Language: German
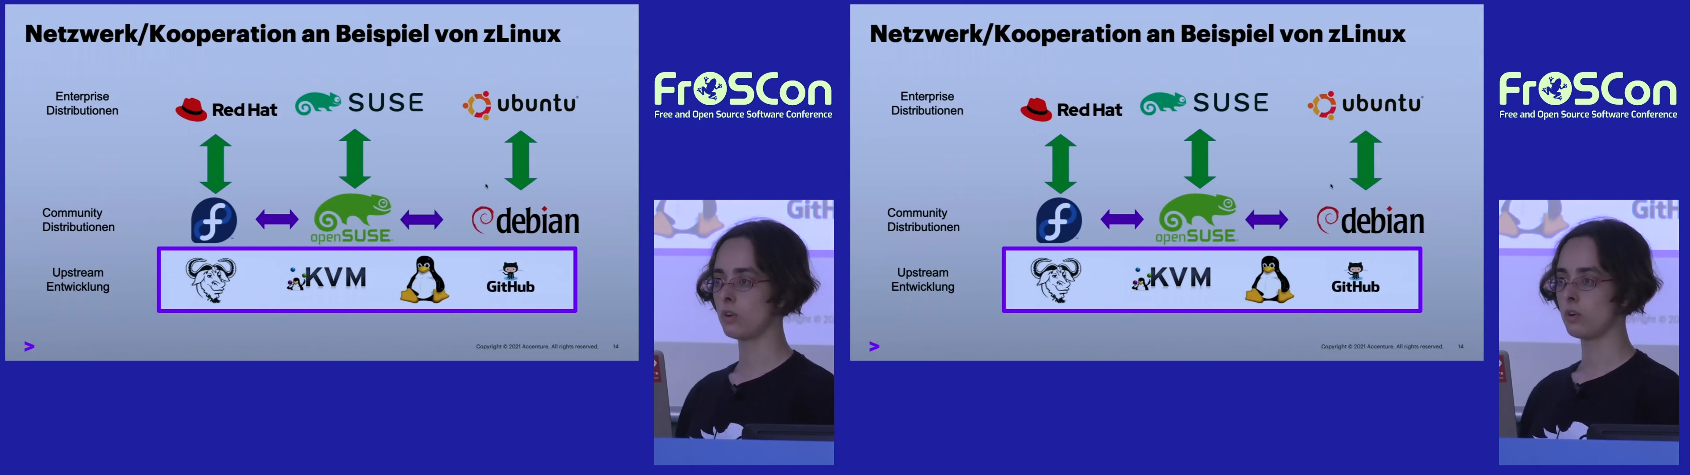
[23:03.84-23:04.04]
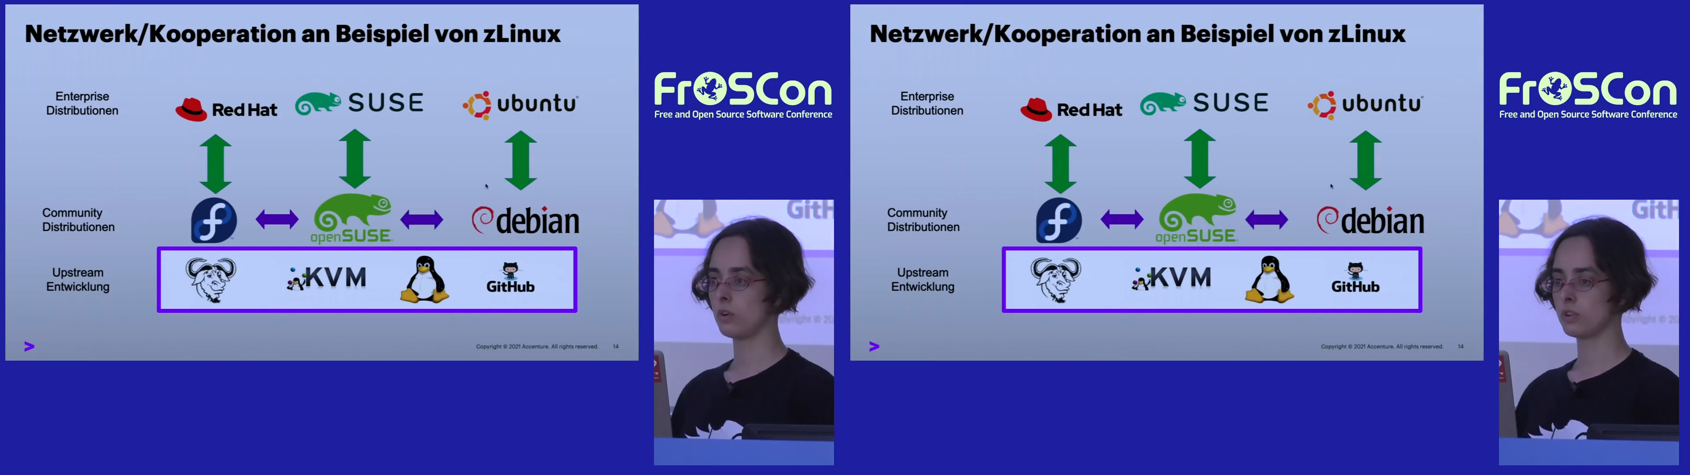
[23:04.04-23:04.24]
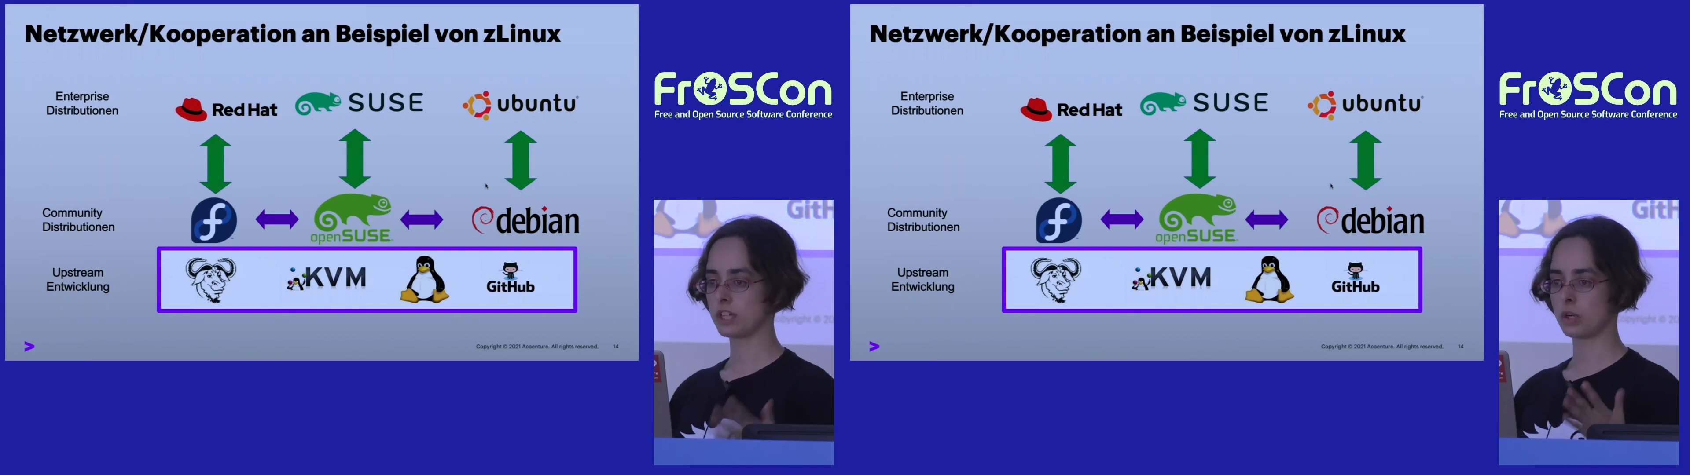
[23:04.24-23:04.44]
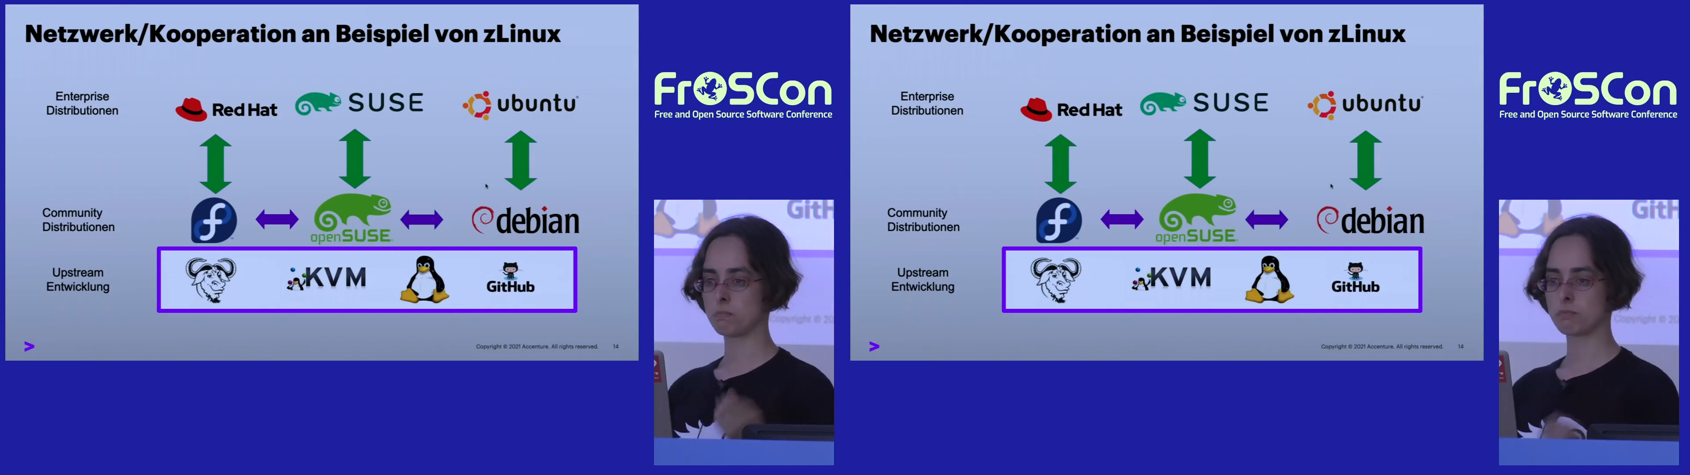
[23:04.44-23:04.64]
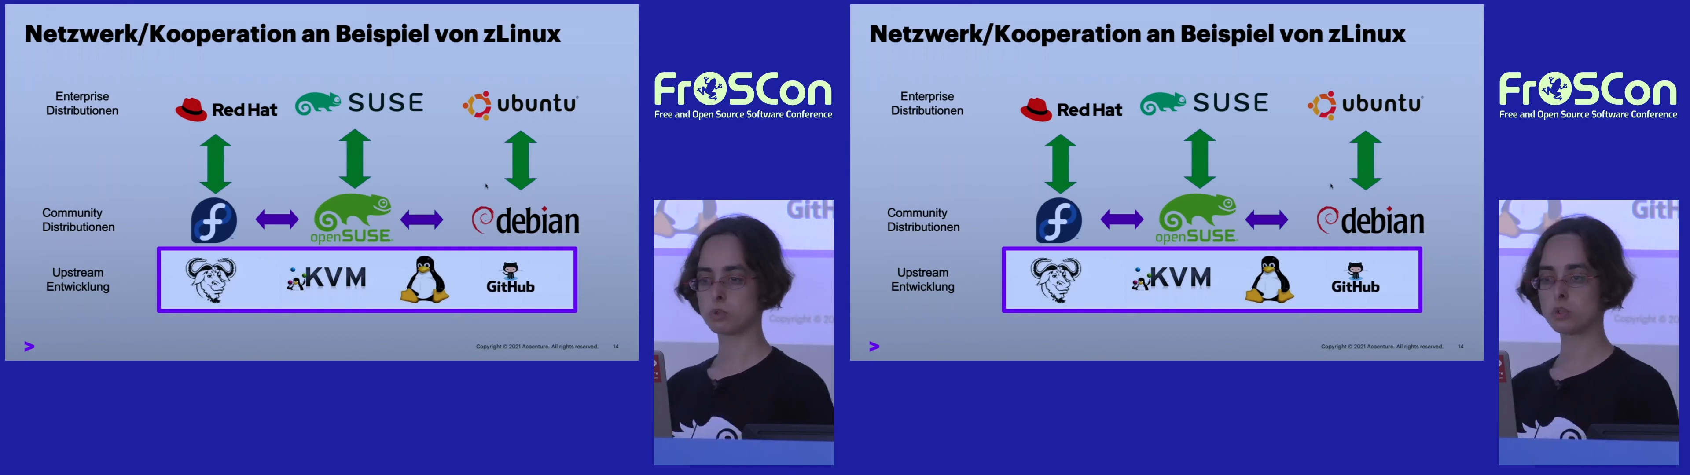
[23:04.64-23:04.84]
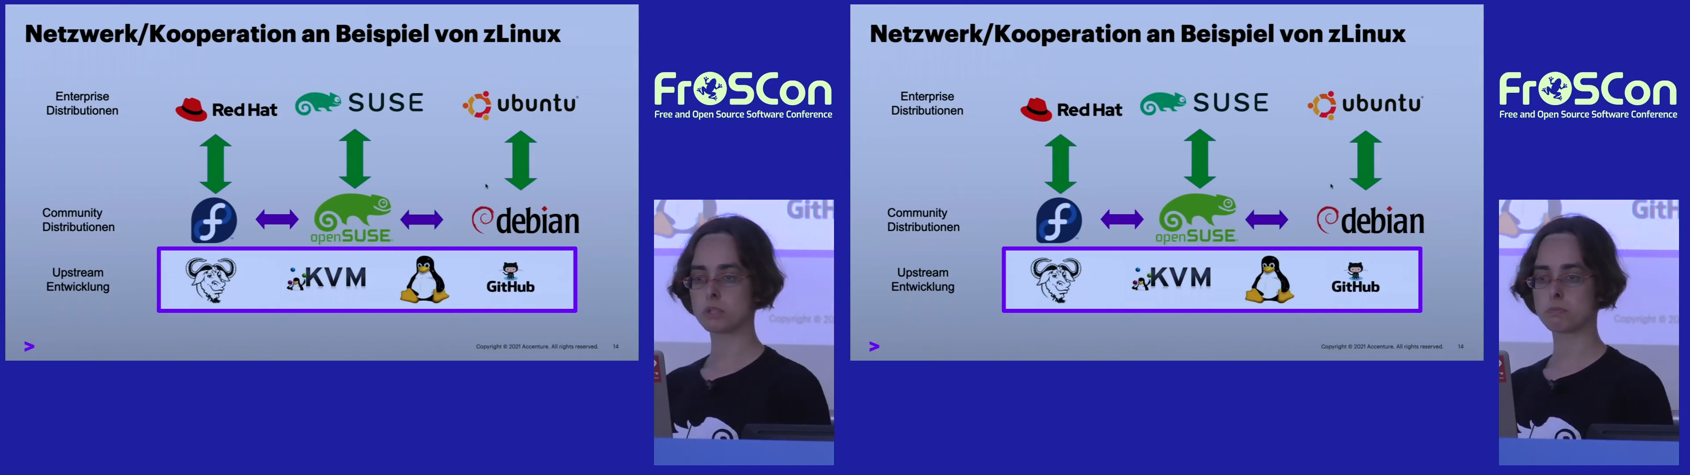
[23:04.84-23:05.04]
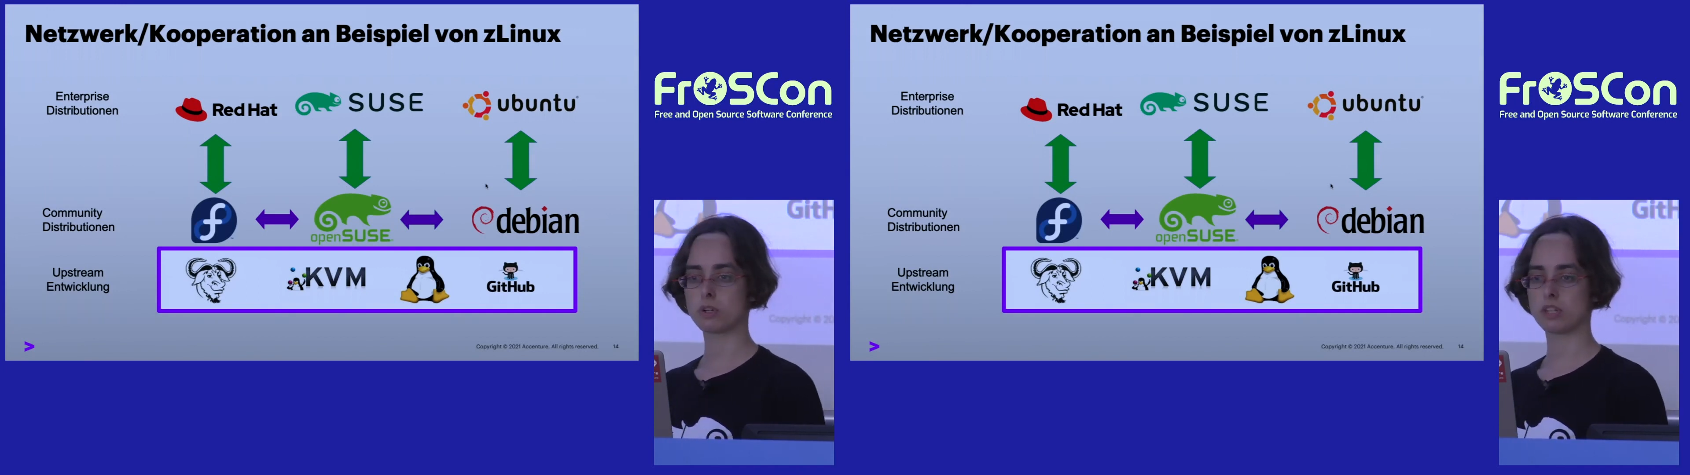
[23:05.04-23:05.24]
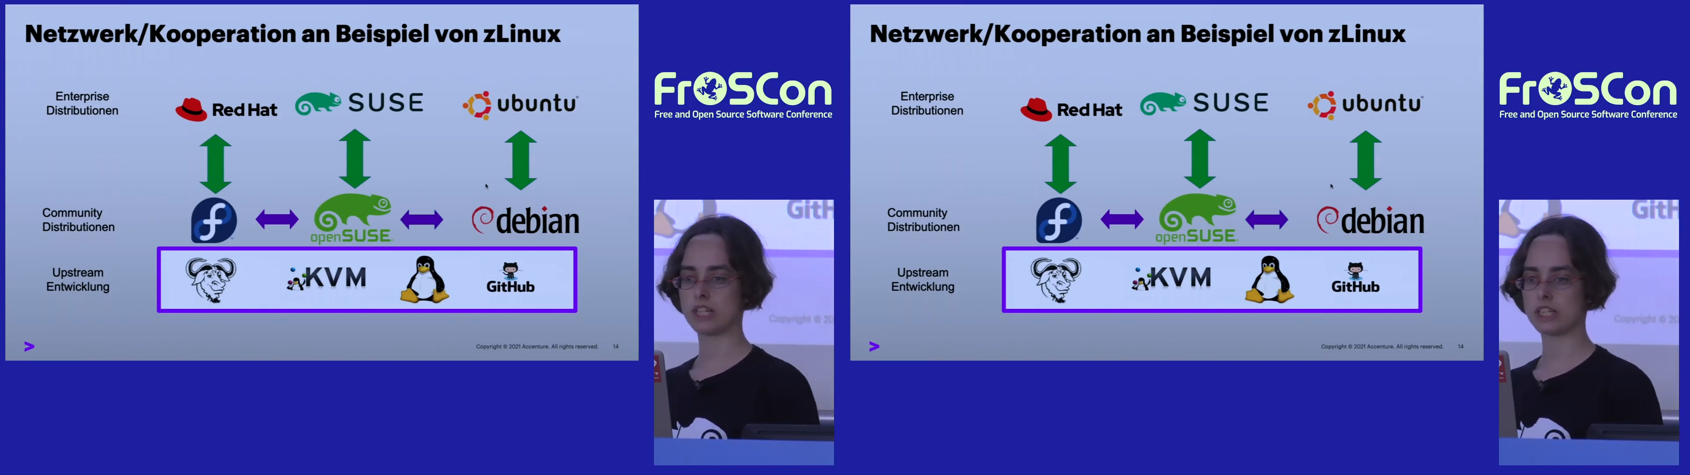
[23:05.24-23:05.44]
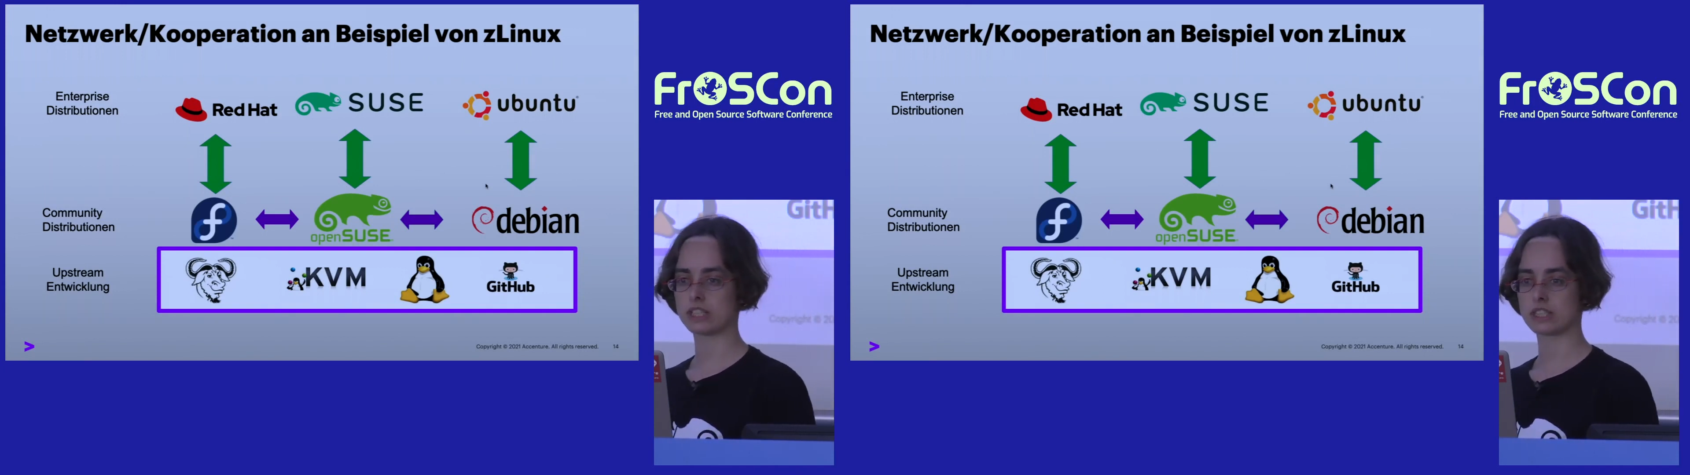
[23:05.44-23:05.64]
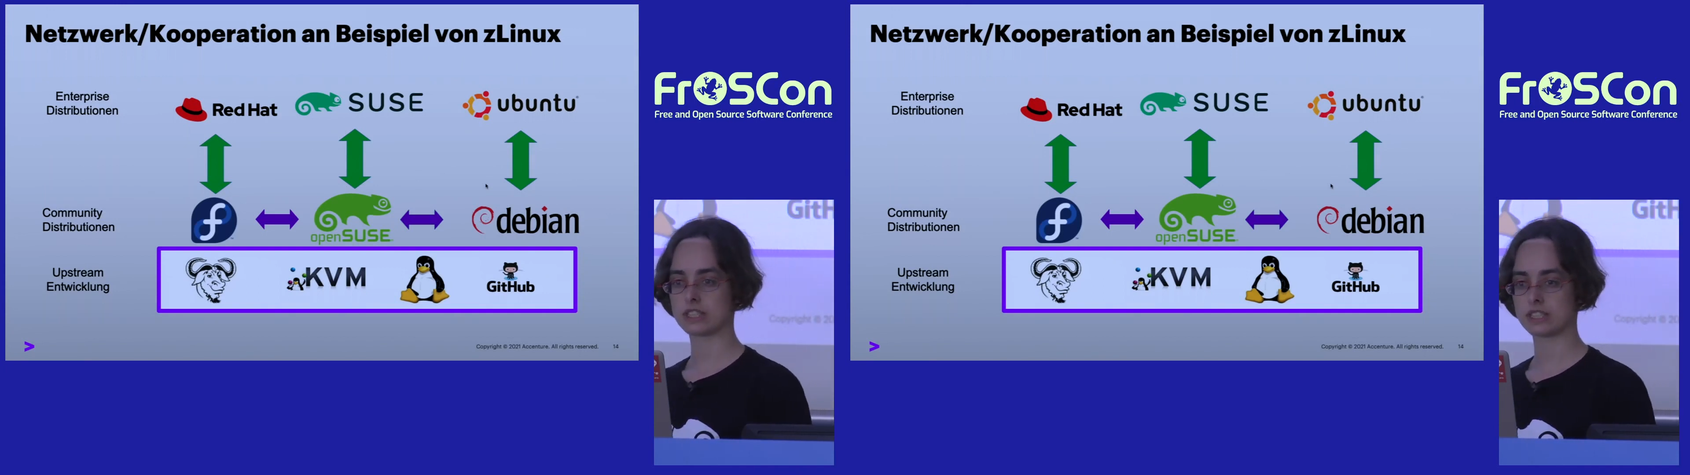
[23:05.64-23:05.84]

unser Open SUSE Projekt